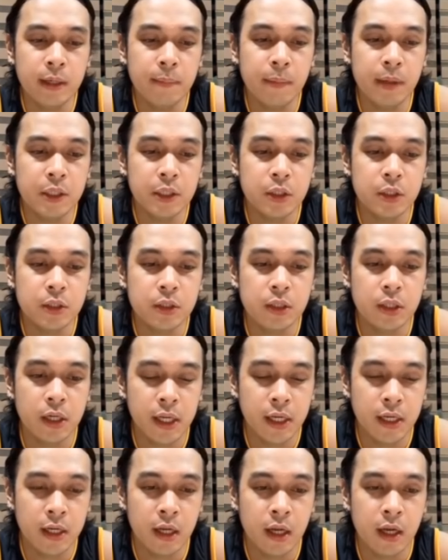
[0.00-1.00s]
i-bash si
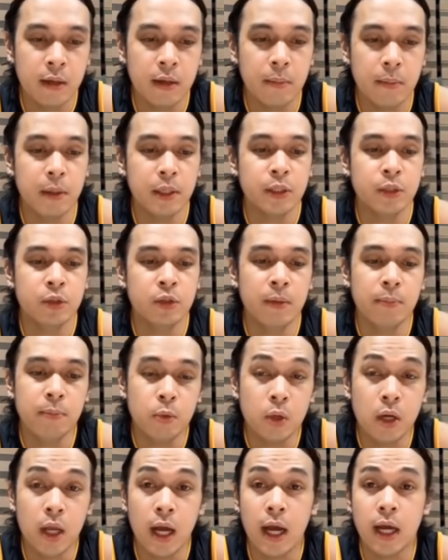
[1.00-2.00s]
Reyna. I-bash nyo na
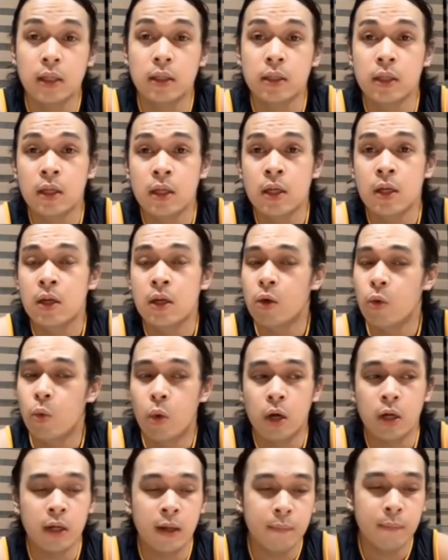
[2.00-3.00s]
po lahat.
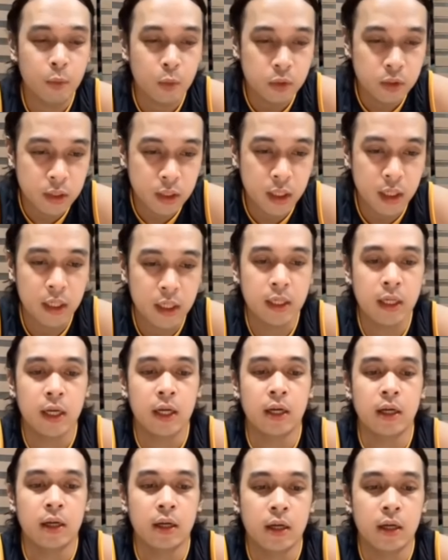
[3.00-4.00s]
Huwag lang po si
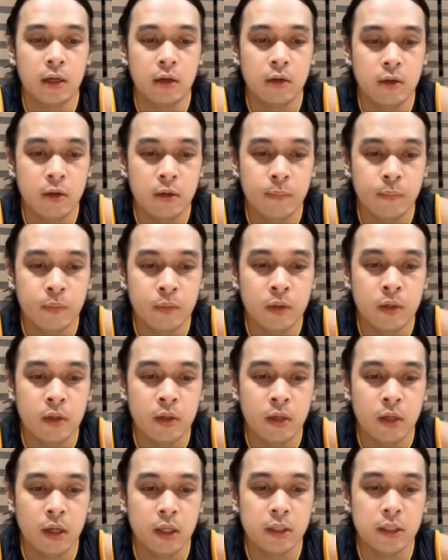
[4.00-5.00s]
Reyna. Ano?
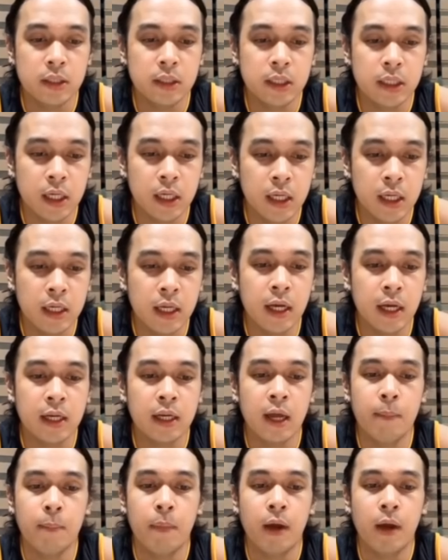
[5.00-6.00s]
Kasi si Reyna
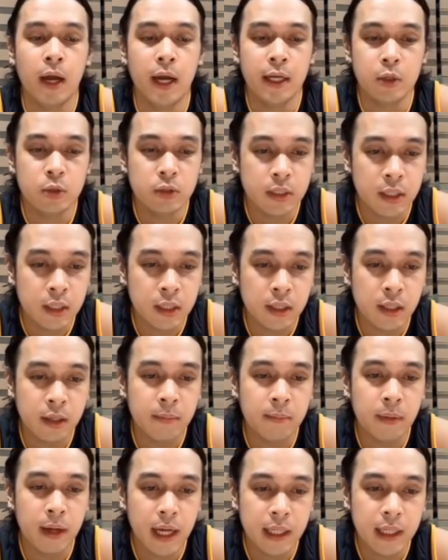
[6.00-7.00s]
ay
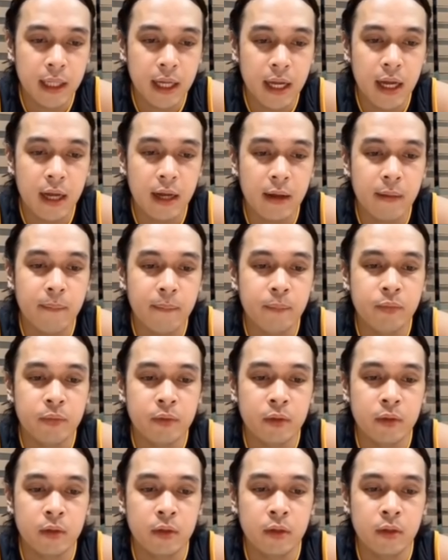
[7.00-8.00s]
napaka-inosenteng bata.
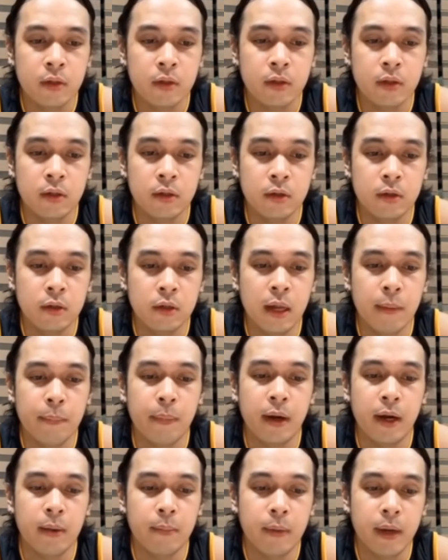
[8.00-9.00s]
No?
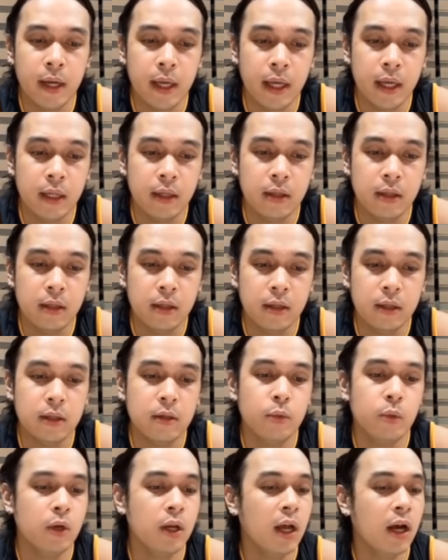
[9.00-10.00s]
Napakabait.
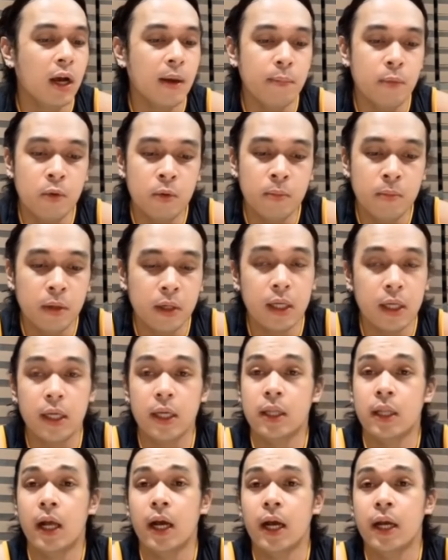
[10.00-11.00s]
Wala ka pong
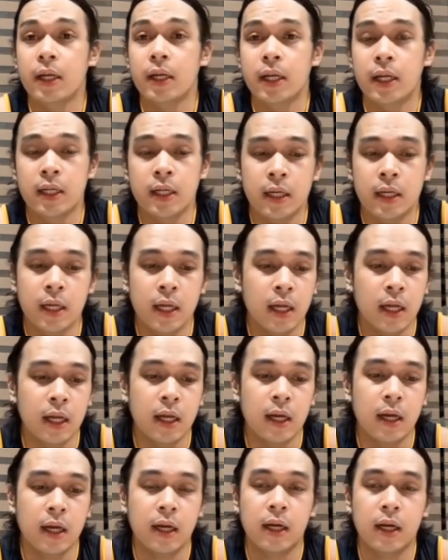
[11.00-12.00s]
makikita kay Reyna na
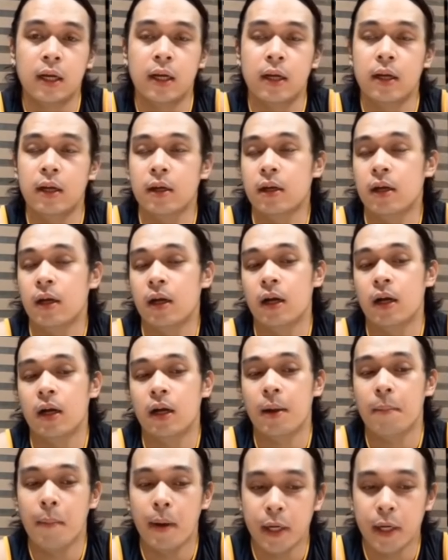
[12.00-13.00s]
uh,
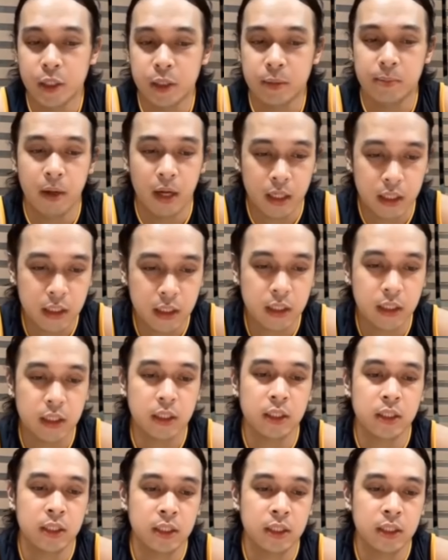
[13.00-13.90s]
kabash-bash.